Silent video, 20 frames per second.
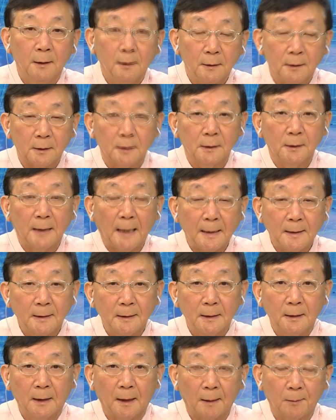你是男
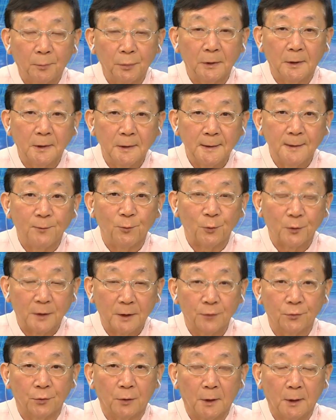生啊，不能进女
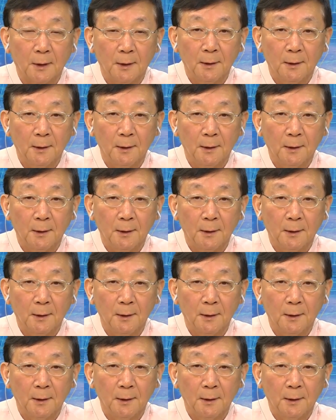厕所，